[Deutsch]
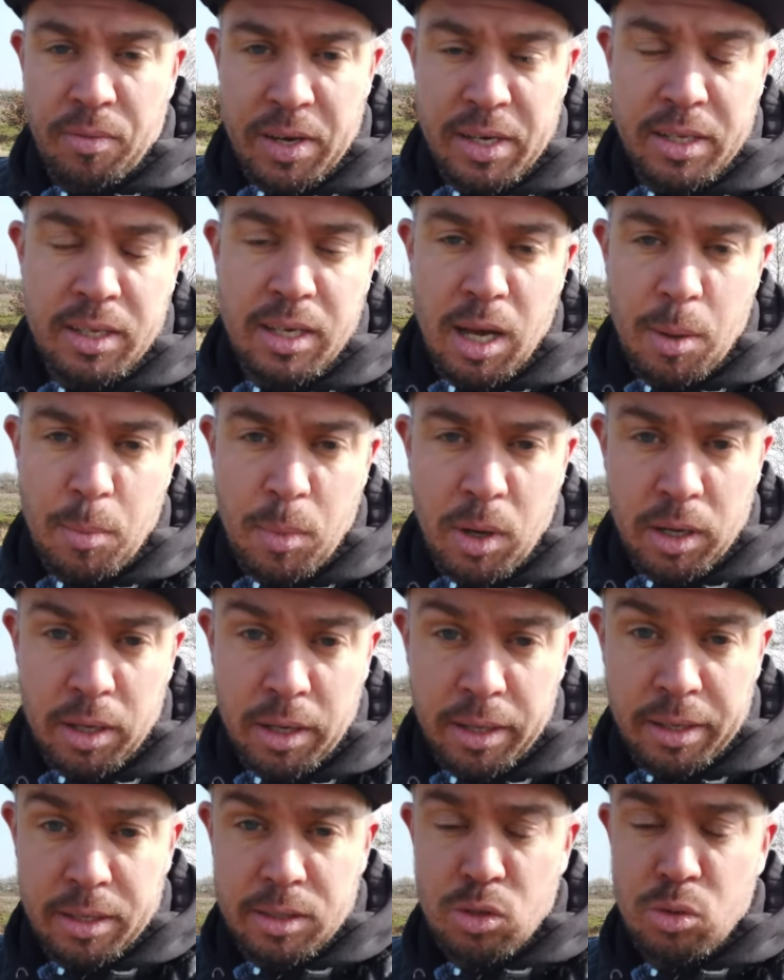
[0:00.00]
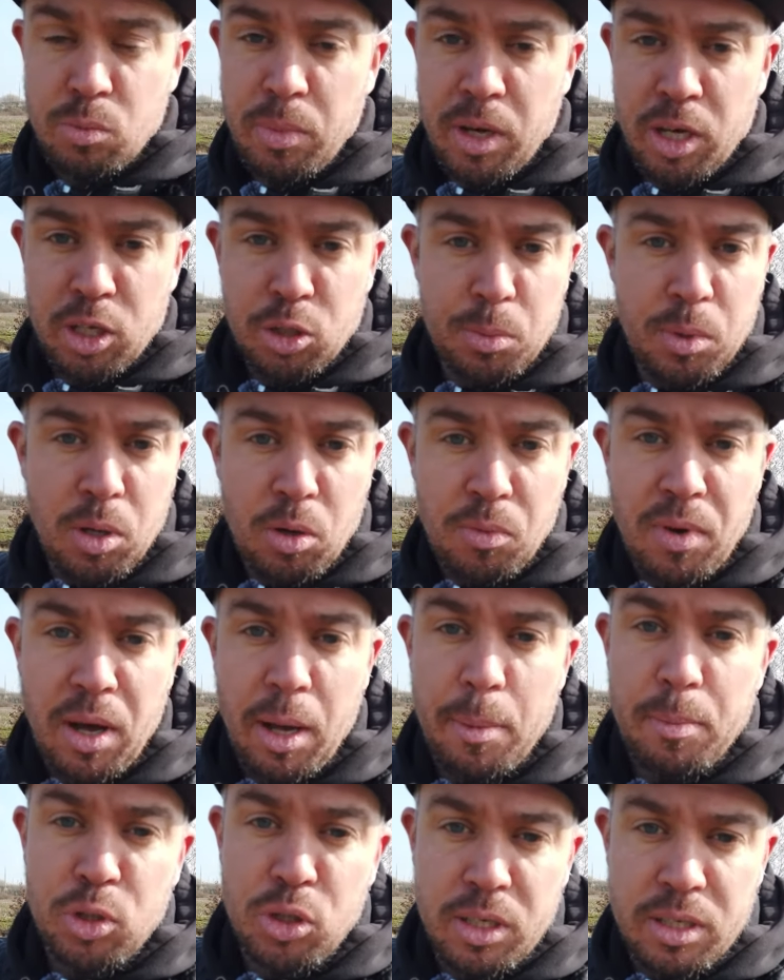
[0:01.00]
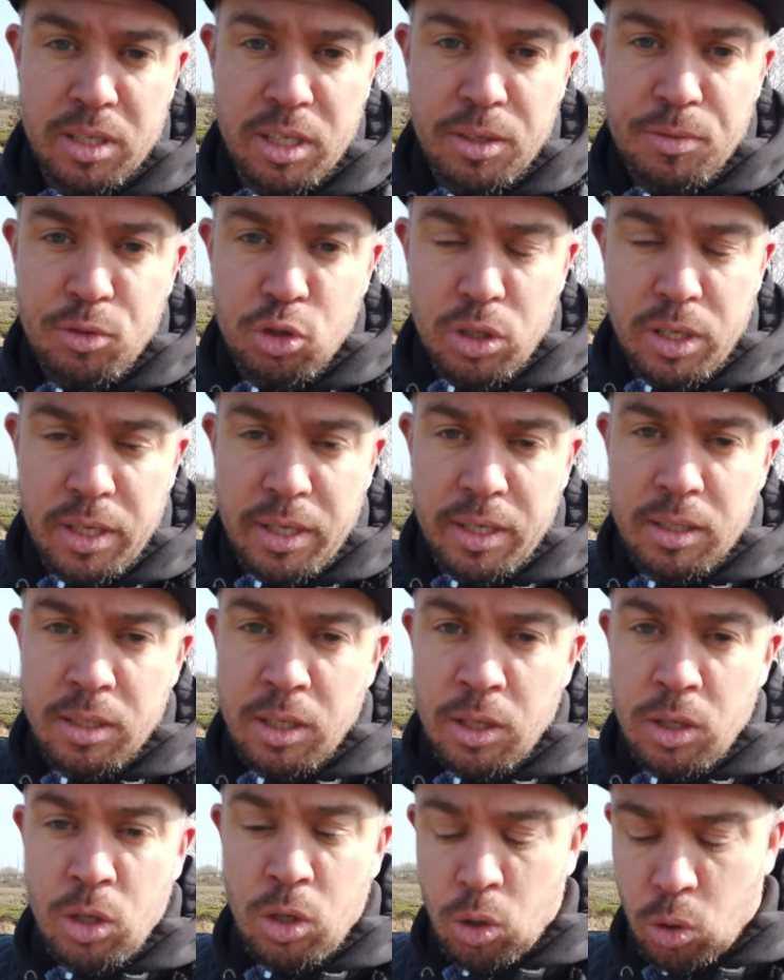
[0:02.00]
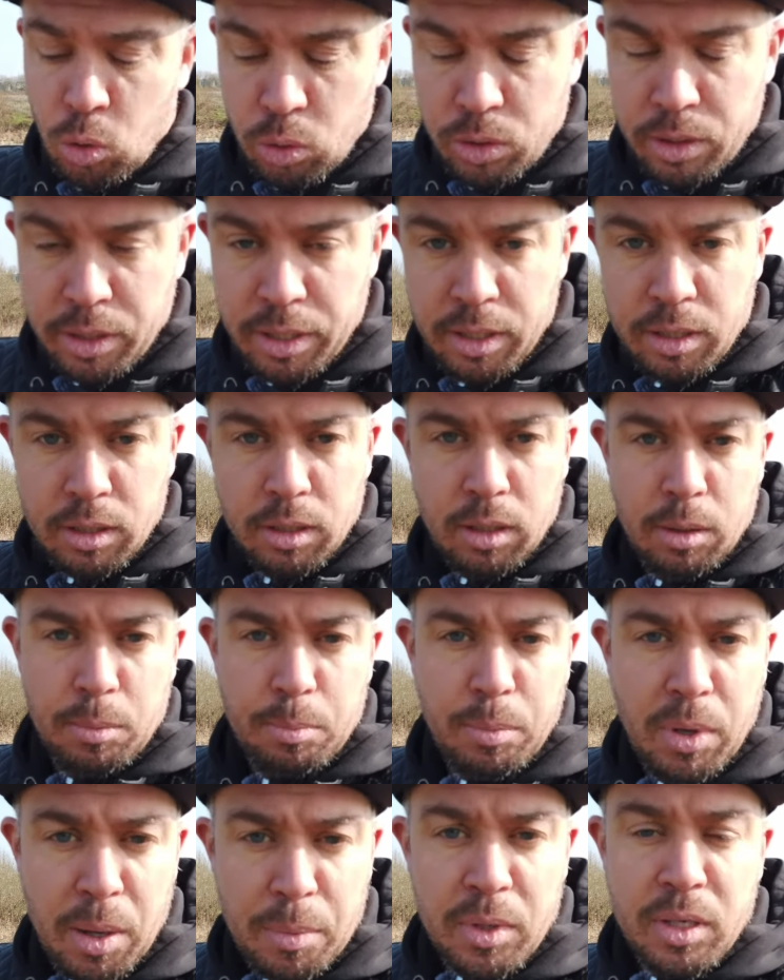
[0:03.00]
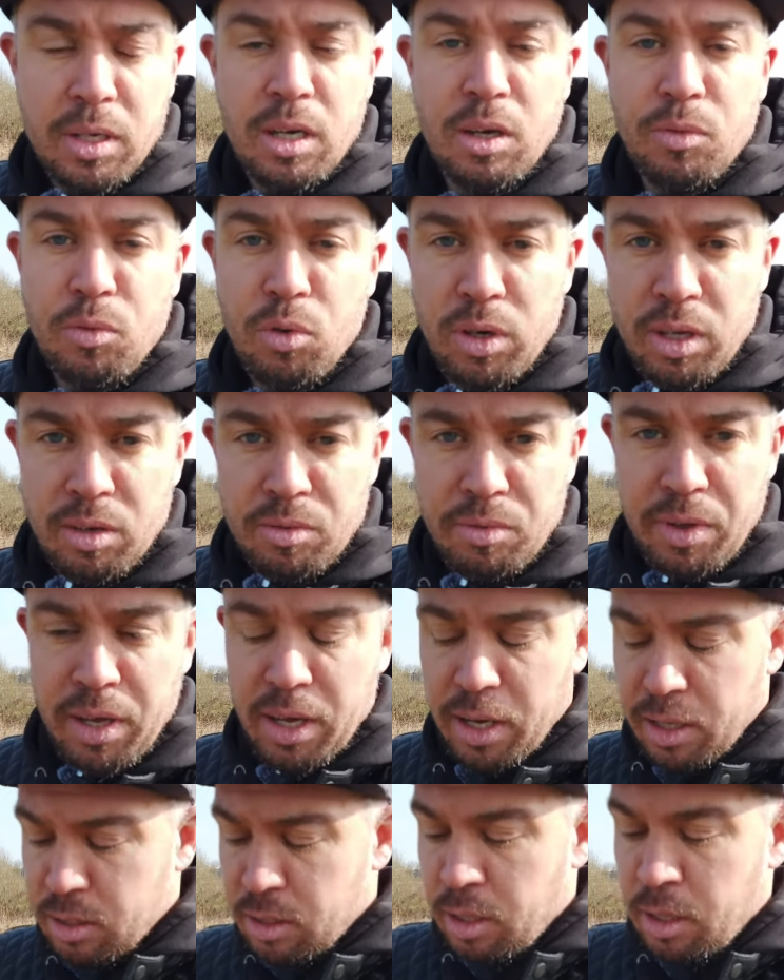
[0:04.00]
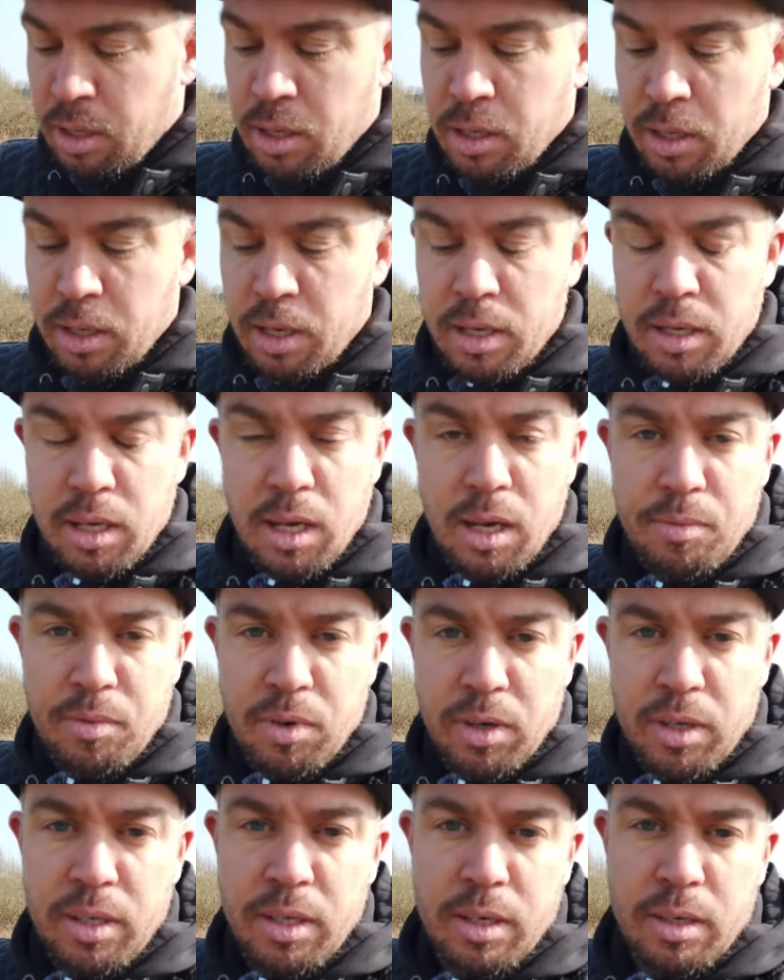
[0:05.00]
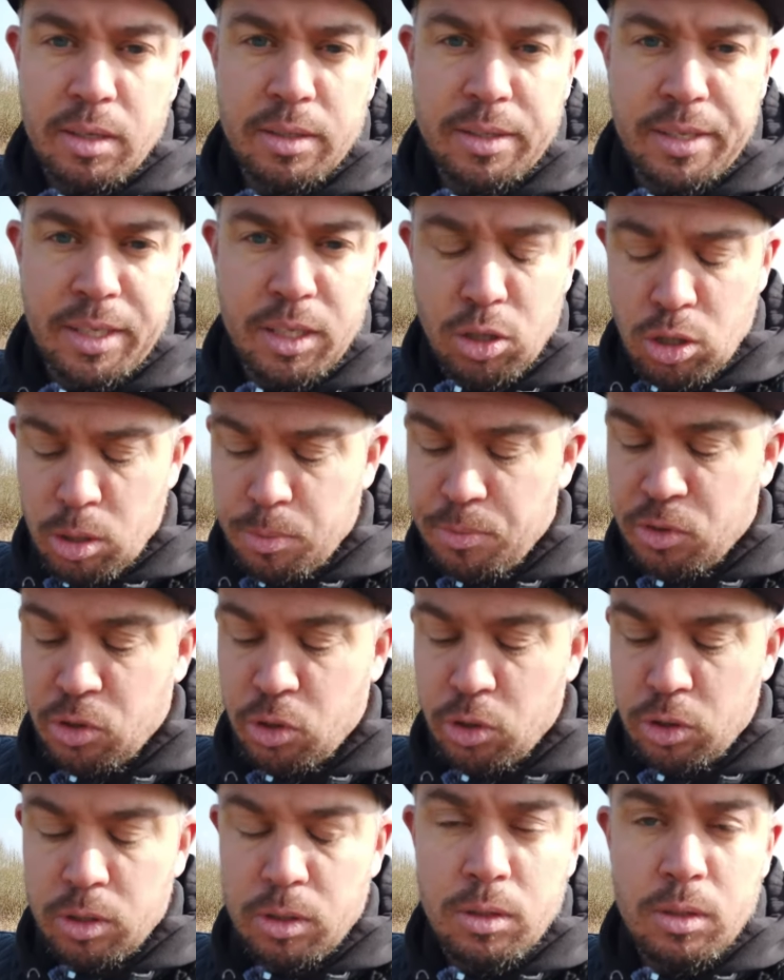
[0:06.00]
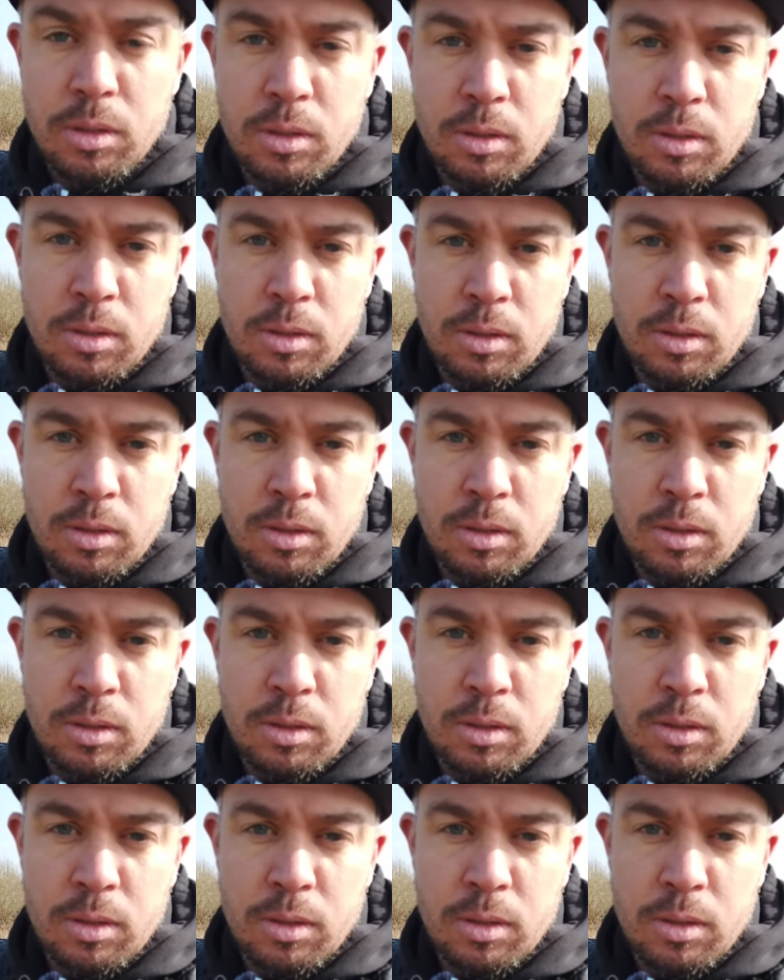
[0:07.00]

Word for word: wenn die Kamera jetzt zum Beispiel auf einem Stativ steht und ich ein paar Meter davon entfernt, kann ich einfach hier den Knopf drücken